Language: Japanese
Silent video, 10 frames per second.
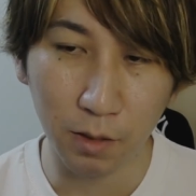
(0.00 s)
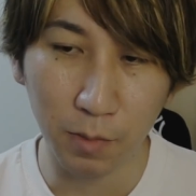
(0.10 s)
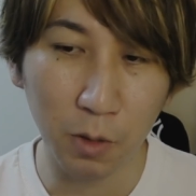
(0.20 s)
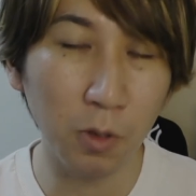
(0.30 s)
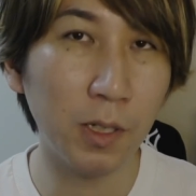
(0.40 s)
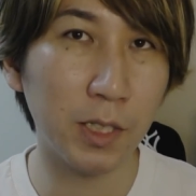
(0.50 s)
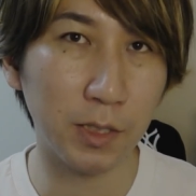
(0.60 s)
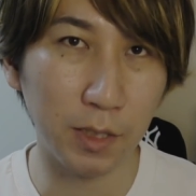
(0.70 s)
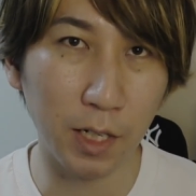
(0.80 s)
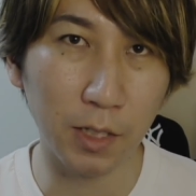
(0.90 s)
まあ、これはで
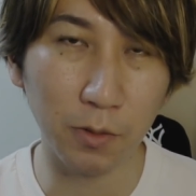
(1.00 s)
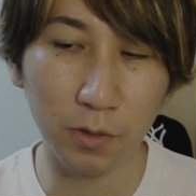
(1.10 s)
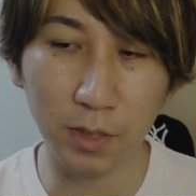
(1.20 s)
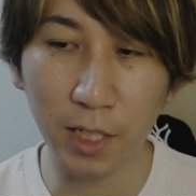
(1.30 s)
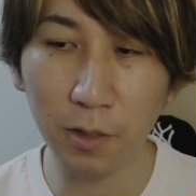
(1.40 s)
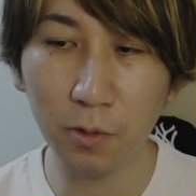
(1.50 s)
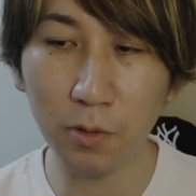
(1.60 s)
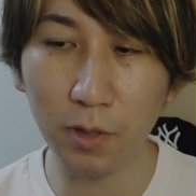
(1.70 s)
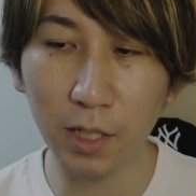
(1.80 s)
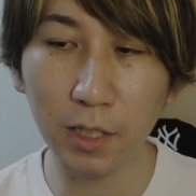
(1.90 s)
すねあの財
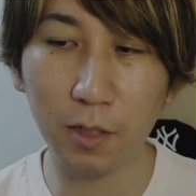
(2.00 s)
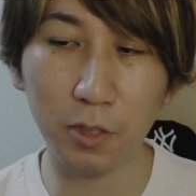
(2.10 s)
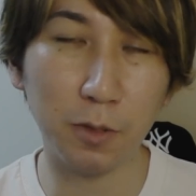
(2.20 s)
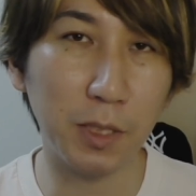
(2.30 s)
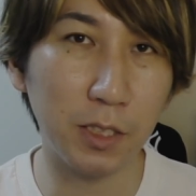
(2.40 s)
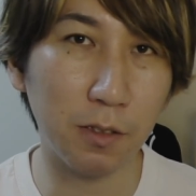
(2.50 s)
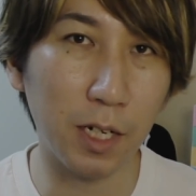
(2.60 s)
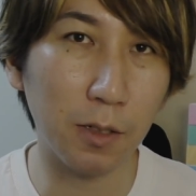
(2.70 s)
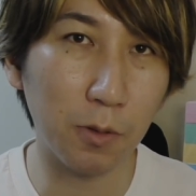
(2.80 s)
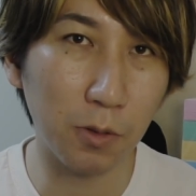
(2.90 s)
宝の在りかを示して
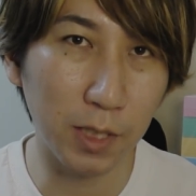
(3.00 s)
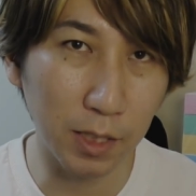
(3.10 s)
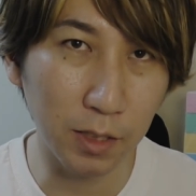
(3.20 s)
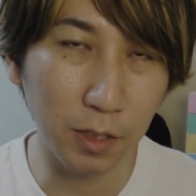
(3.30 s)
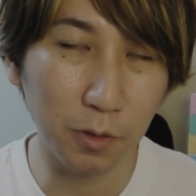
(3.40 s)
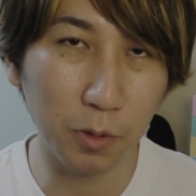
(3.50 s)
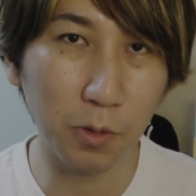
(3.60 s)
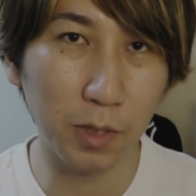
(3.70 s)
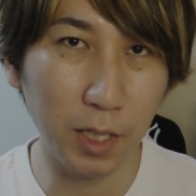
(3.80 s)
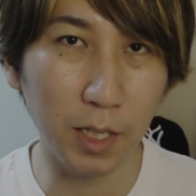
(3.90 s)
る暗号だっていうこ
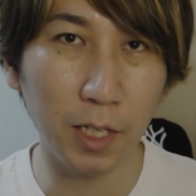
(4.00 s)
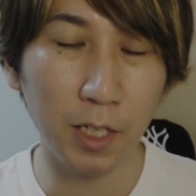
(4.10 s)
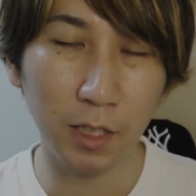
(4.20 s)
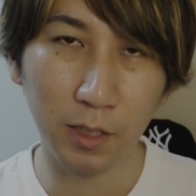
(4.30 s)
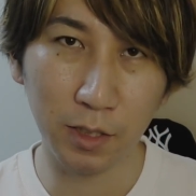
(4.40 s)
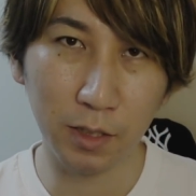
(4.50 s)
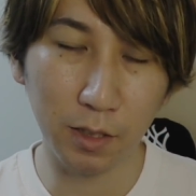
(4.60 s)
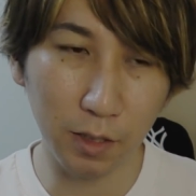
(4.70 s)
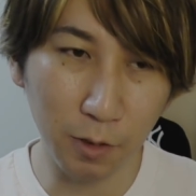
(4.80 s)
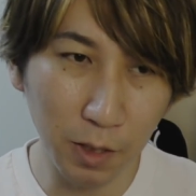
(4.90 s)
とで
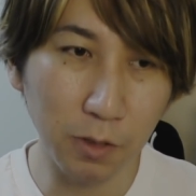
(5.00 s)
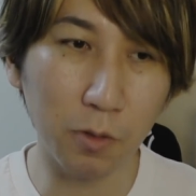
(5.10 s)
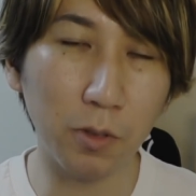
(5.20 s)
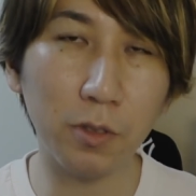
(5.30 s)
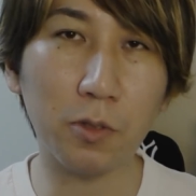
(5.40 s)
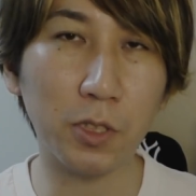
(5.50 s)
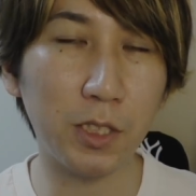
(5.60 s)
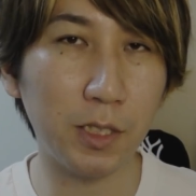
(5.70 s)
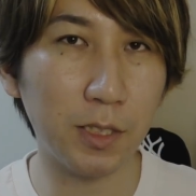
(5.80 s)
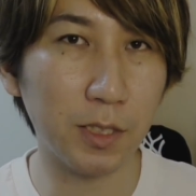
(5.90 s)
いわゆるこういう都
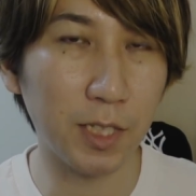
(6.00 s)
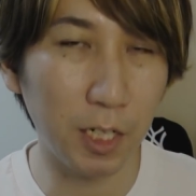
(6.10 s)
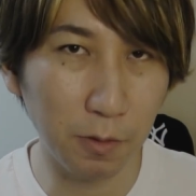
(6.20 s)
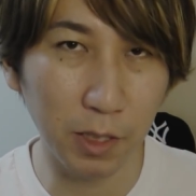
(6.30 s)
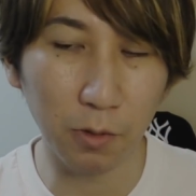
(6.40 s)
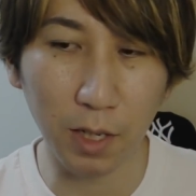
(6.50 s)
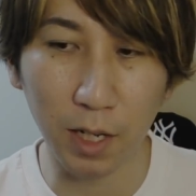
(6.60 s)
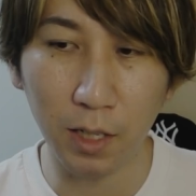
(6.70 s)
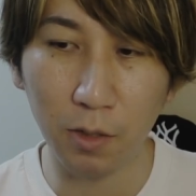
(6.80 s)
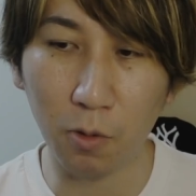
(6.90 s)
市伝説界隈と
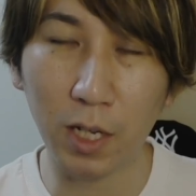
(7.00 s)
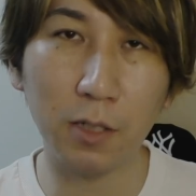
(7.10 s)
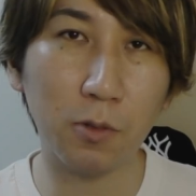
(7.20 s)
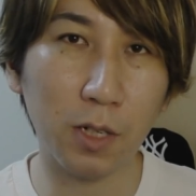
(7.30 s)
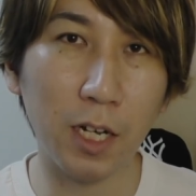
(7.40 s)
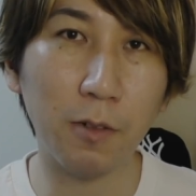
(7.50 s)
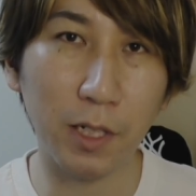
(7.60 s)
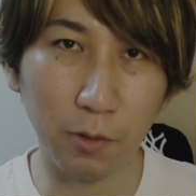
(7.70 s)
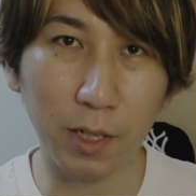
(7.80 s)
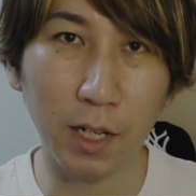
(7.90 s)
かオカルト界
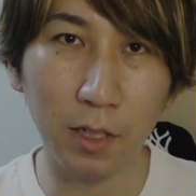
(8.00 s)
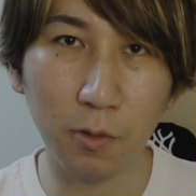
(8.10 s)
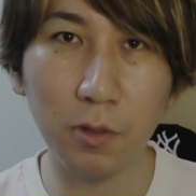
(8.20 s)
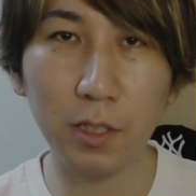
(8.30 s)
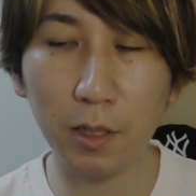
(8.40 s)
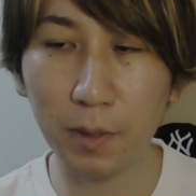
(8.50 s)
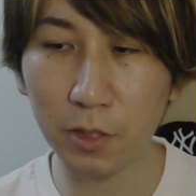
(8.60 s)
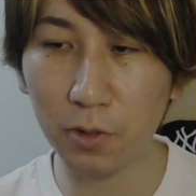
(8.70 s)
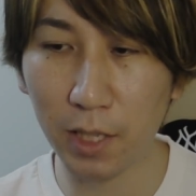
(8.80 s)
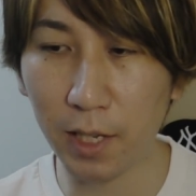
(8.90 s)
隈とかこういった場
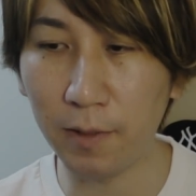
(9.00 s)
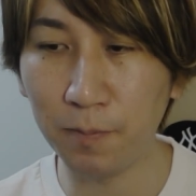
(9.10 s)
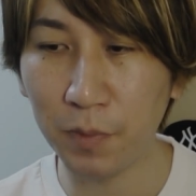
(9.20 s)
所で